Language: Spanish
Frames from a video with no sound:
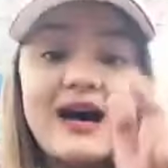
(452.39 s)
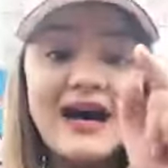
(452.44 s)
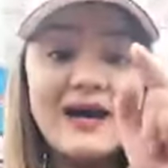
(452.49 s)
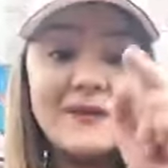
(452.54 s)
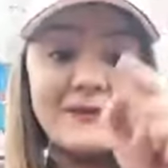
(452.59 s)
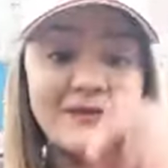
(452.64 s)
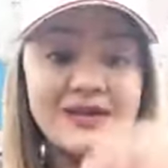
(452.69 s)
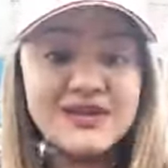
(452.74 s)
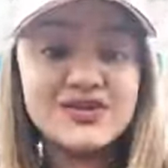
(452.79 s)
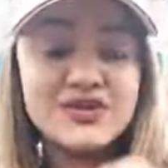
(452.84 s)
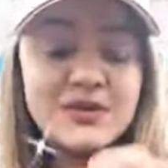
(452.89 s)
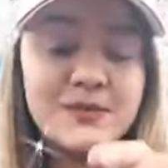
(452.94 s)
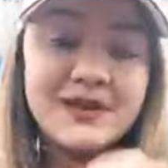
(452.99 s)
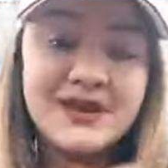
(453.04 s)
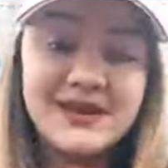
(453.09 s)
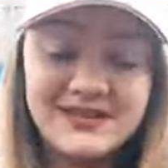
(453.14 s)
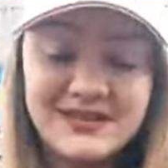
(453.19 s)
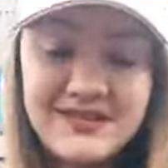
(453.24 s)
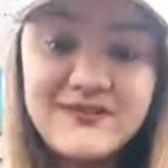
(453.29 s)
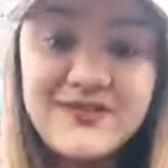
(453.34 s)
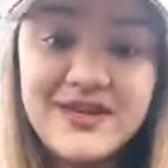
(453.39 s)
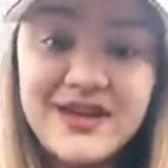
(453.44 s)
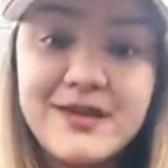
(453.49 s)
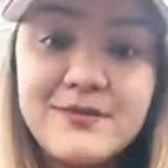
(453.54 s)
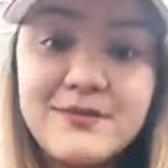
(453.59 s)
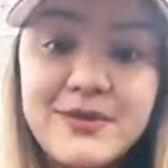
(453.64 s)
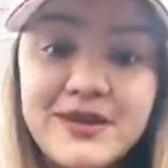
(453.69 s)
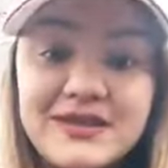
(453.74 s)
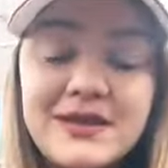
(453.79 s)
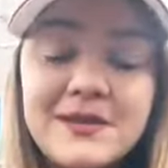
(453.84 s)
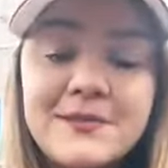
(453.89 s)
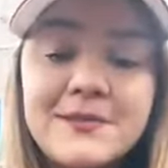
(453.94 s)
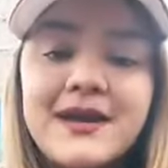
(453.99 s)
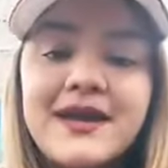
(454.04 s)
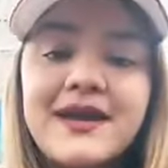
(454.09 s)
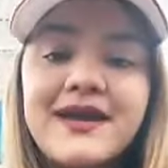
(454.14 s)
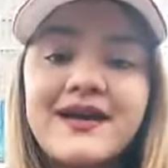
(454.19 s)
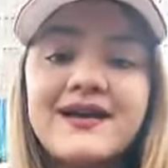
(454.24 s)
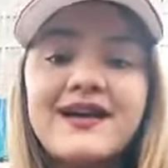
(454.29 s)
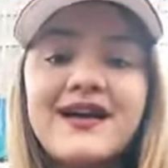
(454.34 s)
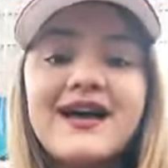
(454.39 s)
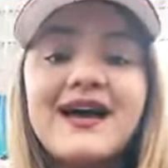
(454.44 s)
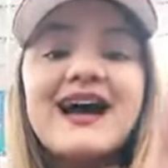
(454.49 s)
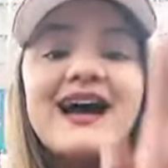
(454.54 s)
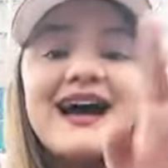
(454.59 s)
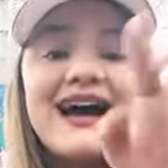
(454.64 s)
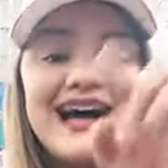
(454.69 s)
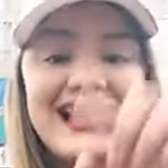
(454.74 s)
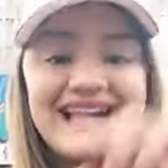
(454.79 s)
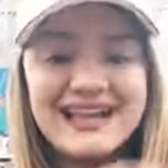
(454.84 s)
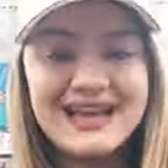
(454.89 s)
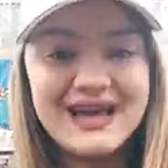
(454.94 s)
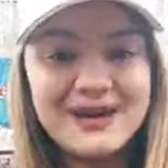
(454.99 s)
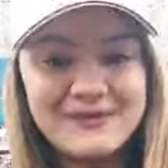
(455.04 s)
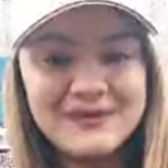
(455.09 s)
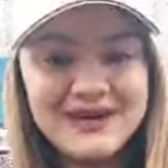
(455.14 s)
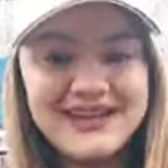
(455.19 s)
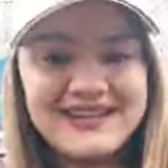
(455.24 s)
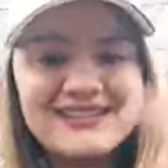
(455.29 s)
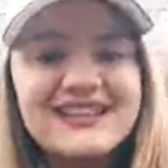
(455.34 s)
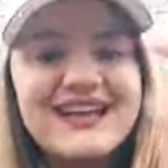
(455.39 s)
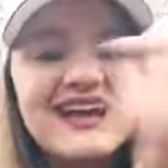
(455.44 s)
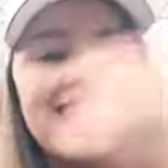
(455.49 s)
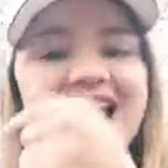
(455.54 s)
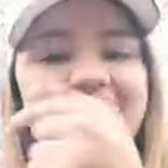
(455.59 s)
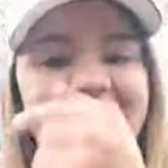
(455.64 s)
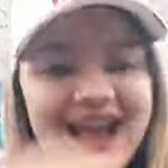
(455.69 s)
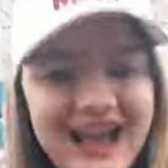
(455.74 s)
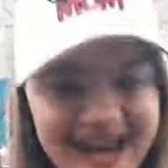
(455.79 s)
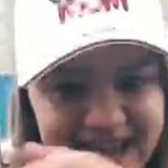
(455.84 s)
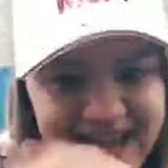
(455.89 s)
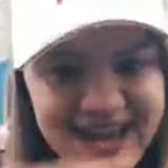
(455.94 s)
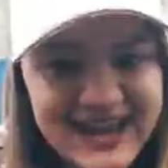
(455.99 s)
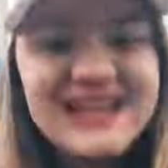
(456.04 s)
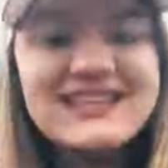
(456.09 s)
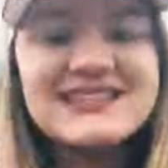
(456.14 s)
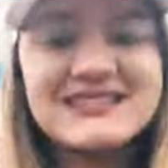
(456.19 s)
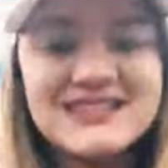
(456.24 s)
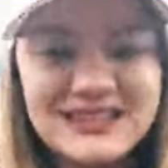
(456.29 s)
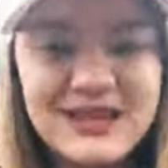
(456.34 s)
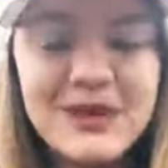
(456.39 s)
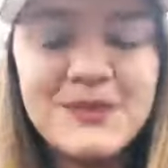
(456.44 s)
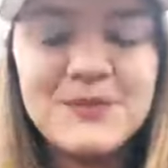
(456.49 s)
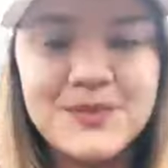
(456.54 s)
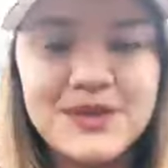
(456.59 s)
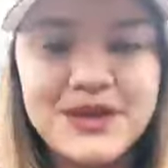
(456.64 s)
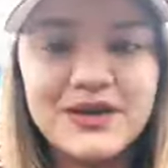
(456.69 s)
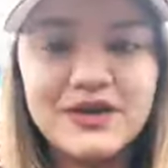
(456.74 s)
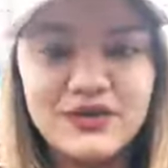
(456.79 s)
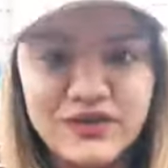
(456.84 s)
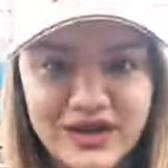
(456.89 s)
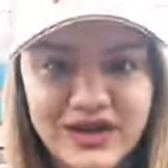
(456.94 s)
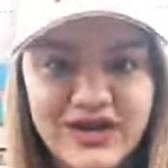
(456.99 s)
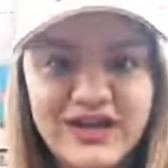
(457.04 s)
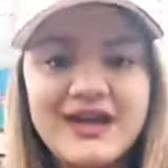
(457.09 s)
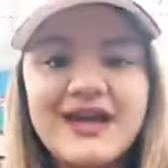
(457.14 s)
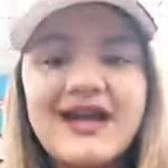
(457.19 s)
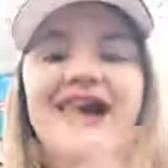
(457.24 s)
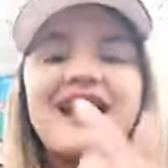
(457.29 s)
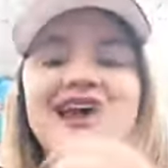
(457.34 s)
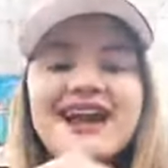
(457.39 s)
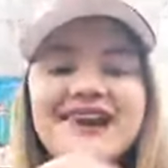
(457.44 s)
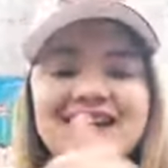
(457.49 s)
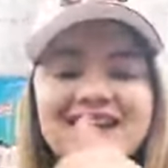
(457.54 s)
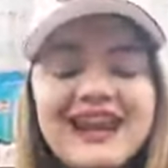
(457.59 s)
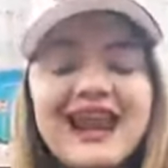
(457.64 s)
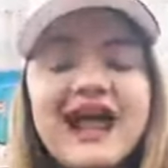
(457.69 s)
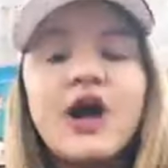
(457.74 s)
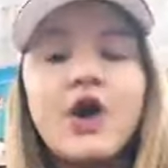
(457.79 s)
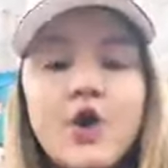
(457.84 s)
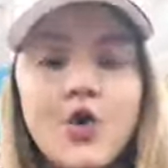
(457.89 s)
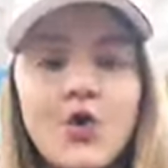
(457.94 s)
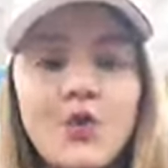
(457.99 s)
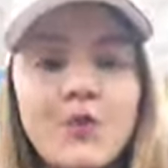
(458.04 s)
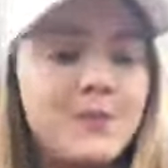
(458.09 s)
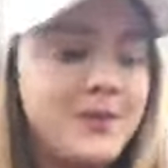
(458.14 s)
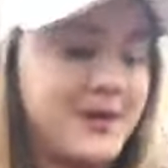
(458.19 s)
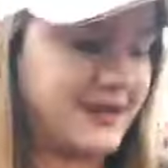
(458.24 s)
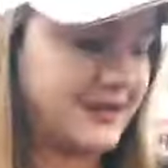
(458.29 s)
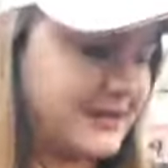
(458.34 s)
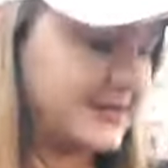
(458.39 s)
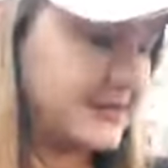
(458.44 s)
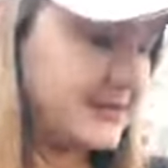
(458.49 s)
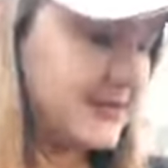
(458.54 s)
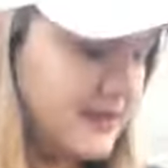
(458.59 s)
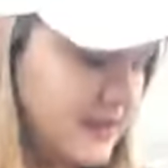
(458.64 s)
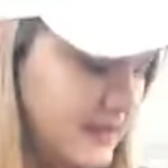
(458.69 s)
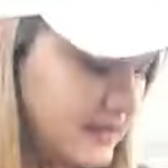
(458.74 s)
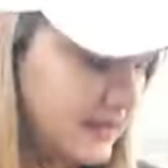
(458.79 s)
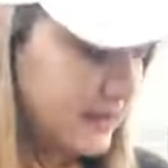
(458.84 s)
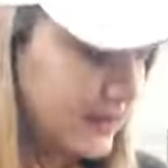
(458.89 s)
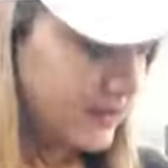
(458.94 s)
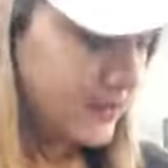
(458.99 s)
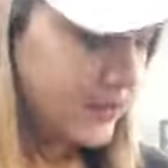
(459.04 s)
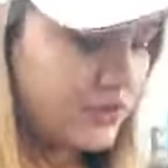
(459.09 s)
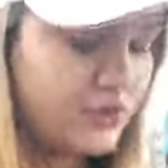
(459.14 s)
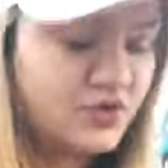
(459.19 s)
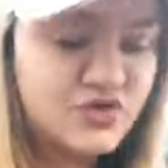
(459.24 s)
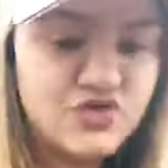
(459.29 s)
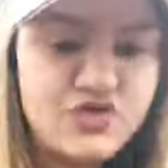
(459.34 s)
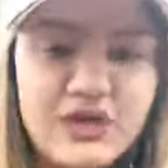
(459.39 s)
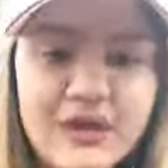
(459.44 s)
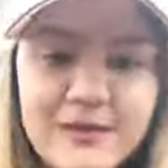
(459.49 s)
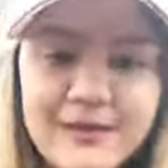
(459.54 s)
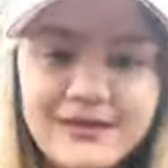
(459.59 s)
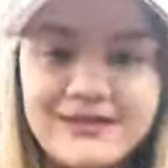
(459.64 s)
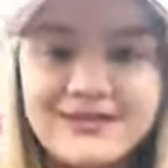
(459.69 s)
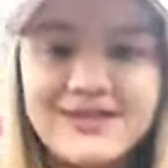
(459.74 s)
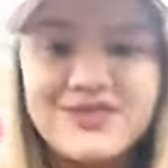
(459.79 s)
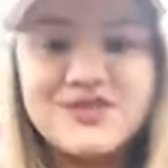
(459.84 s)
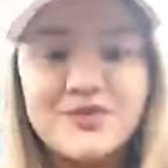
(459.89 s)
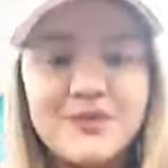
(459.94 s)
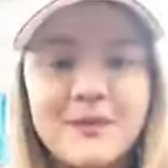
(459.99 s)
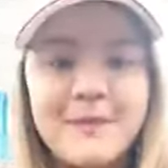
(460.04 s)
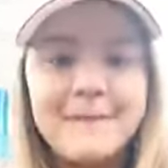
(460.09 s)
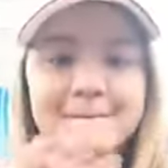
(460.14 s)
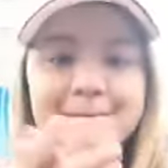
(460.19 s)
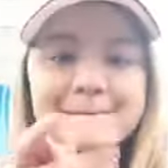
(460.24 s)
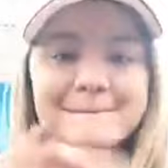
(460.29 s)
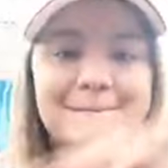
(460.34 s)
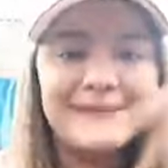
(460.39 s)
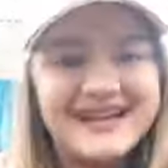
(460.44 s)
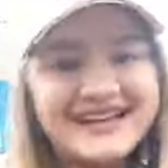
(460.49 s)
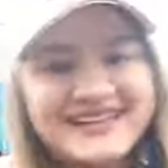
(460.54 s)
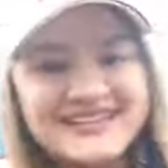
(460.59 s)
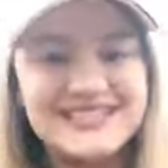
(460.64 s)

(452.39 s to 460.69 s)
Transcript: a mis shoppingistas VIP también a que aprendan a ganar así también, ¿ok? A ganar de las compras, no solamente yo, para que